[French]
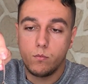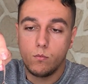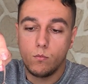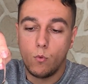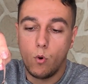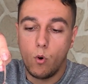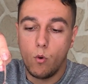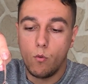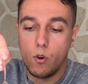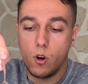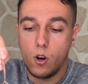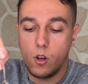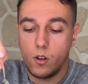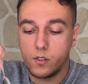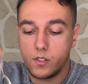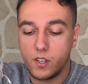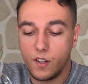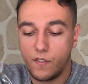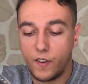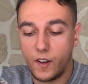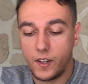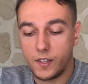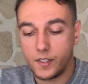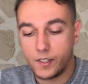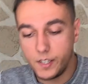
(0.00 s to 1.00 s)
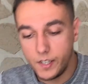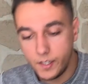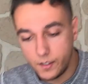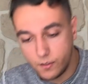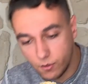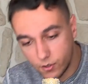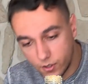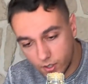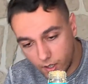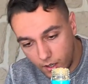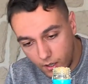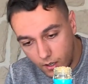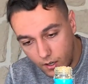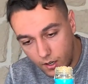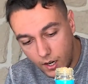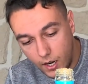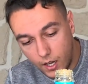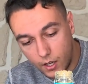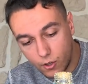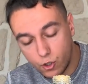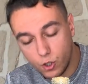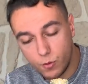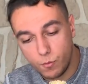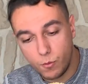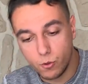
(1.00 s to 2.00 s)
Bon, voilà, ça fera 7, ce sera
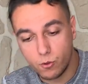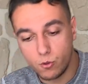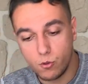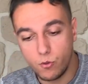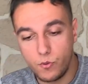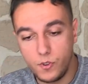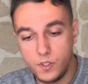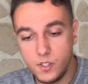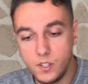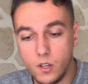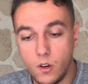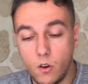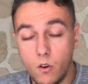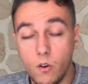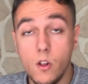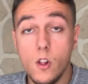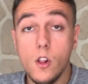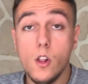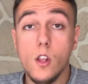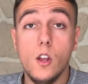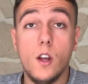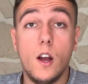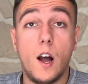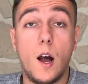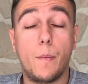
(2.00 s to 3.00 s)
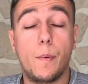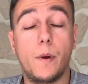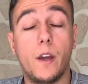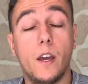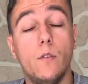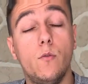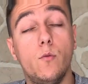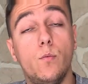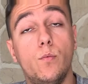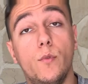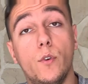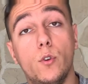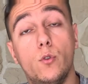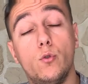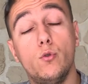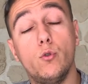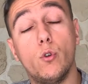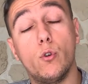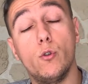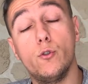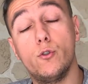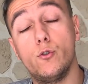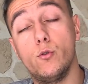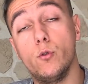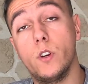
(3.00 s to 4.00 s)
largement suffisant. Après, vous pouvez
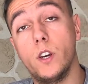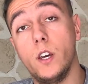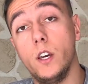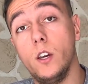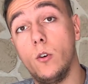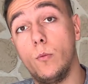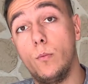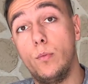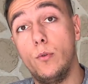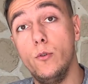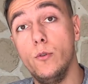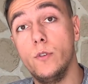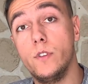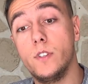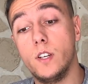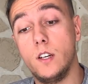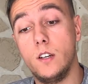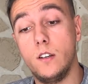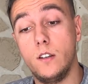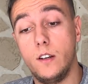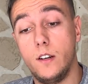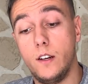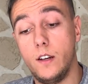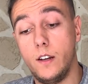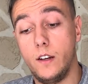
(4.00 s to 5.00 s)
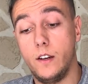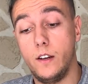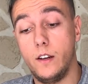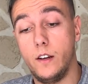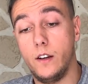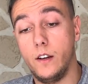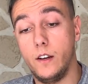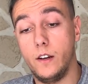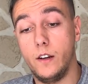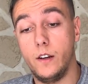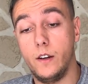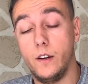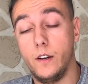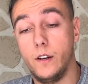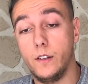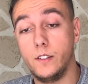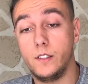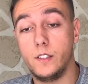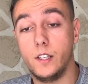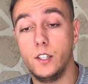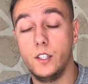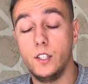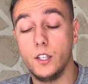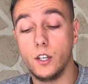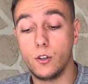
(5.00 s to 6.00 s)
toujours le sucrer en plus. Hein. Euh,
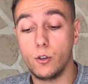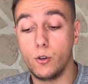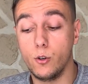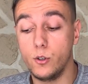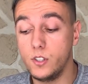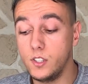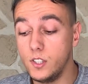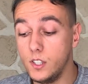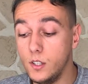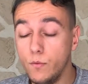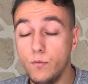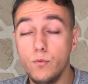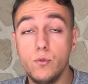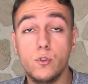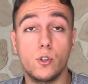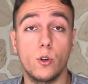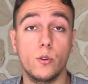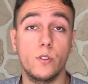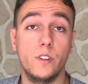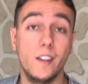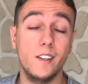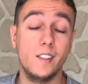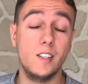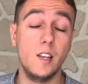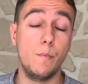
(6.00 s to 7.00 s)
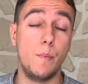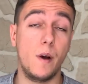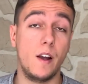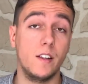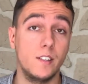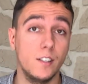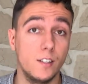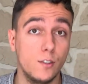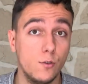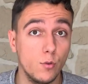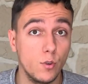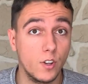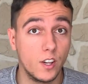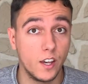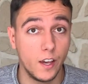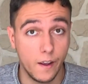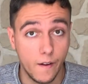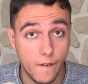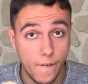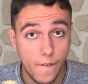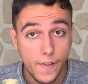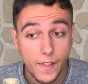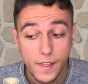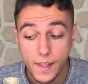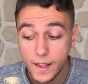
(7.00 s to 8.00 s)
c'est-à-dire que si vous sentez que c'est pas assez
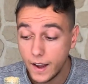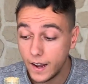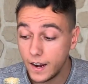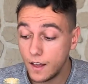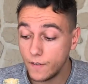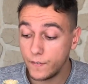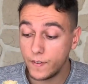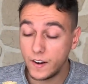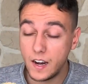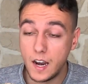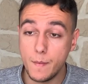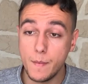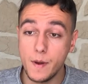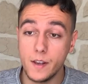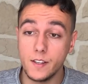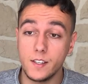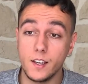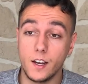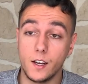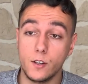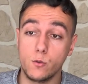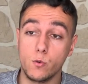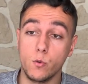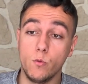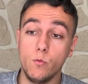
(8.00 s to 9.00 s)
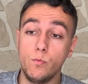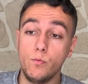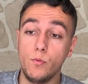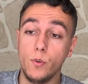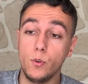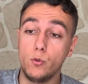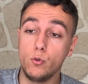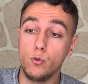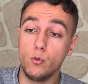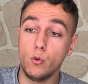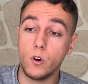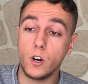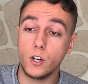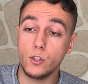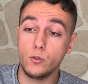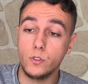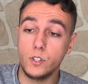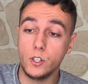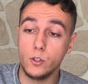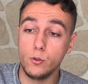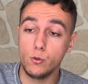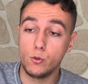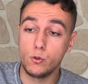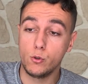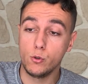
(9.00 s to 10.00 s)
sucré à la fin de la macération, vous pouvez toujours
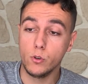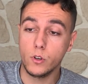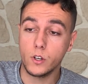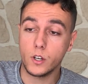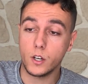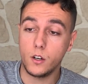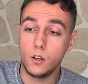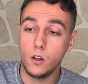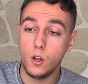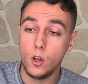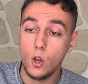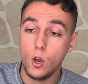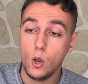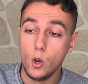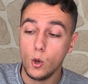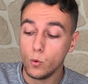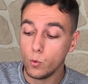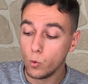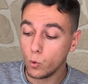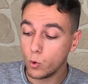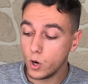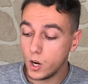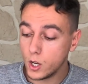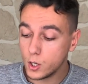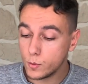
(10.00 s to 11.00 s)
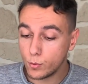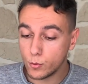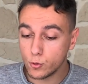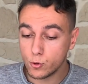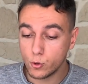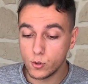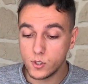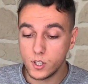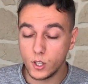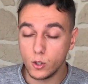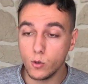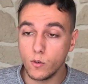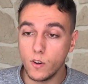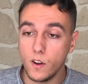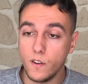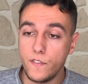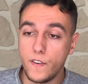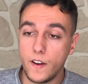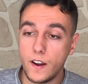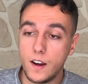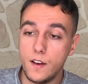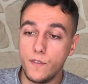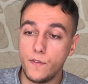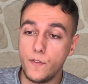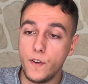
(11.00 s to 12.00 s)
rajouter du sucre. Donc là, je pense que ça devrait
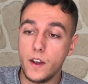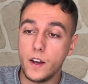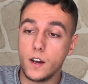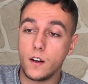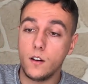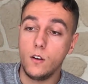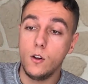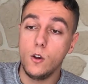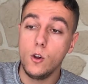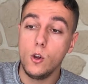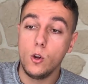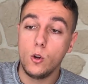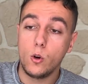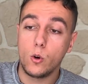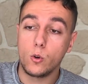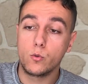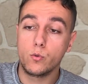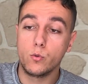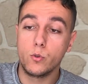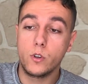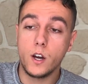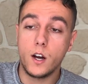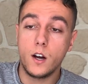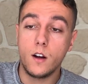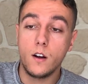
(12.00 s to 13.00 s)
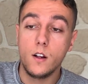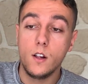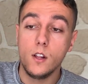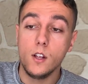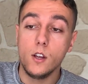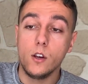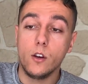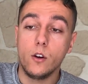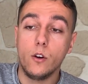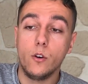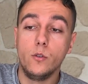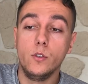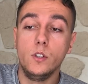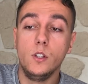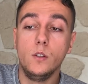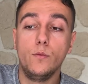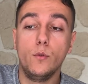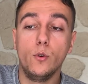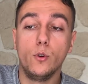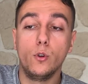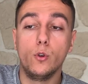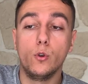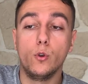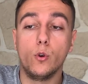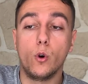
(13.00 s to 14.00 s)
faire l'affaire. En tout cas, euh, au
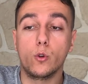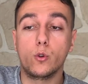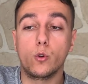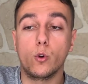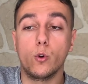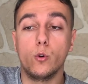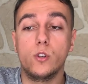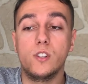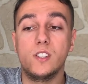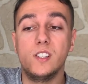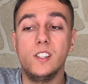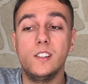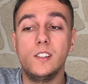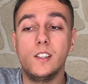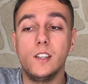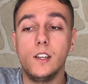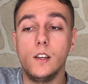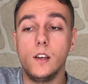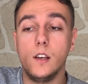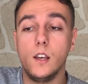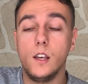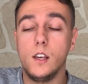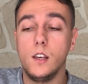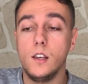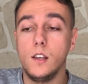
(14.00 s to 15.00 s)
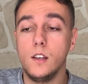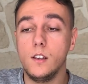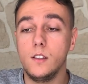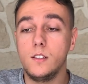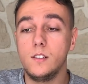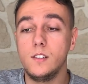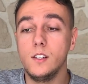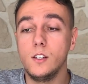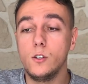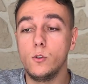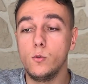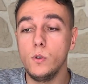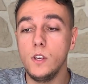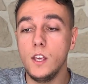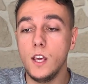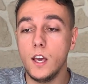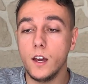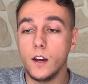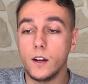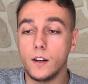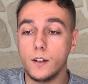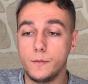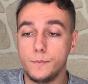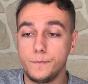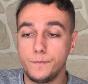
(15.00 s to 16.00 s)
niveau de entre 6 et, 6
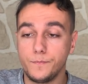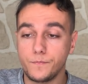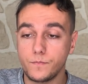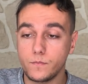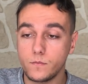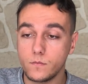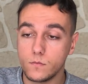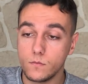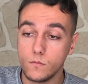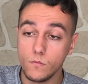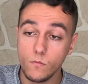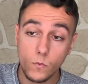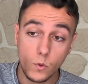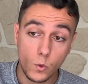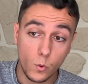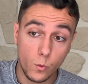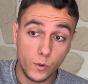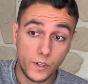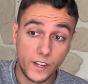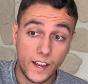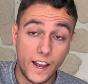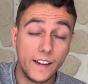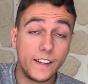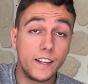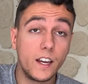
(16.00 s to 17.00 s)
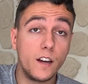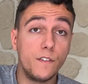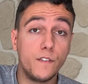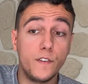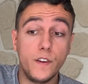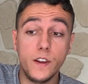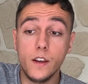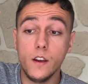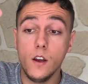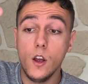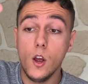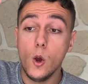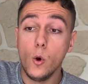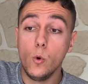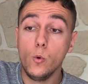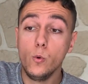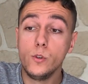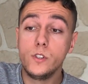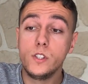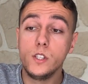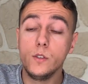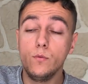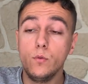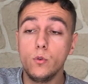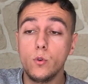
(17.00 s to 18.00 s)
cuillères à café, ou
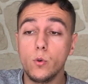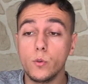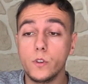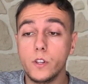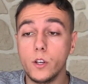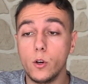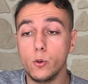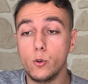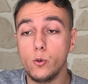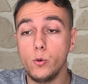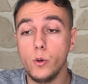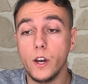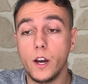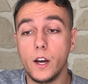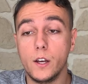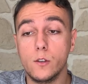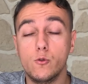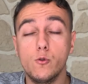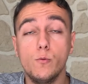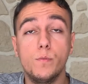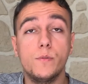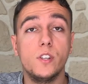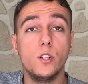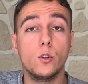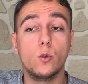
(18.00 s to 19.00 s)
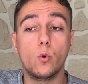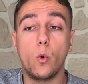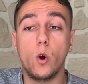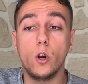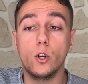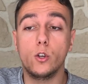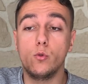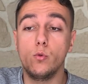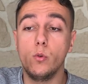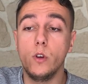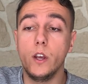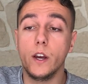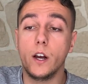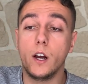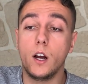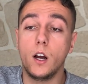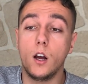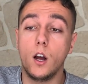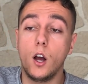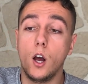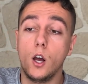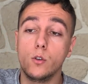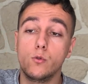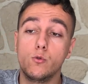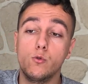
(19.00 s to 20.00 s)
si vous comptez en cuillère à soupe, c'est 3 cuillères
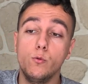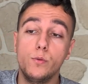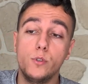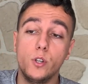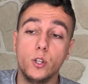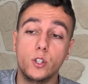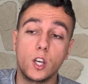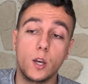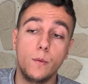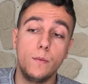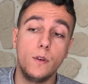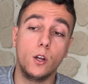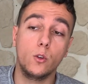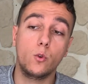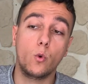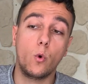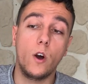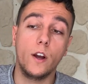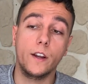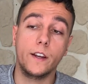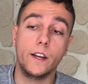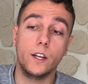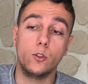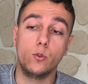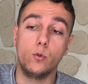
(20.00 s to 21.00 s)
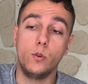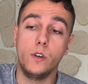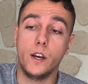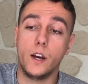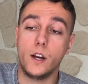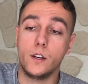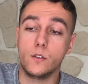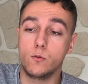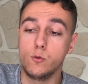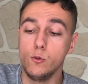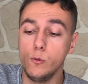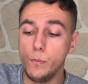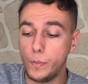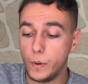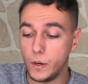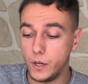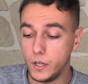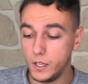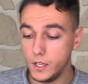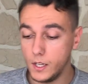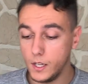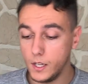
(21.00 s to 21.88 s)
à, à soupe, c'est très bien, 3 à 4 cuillères à soupe.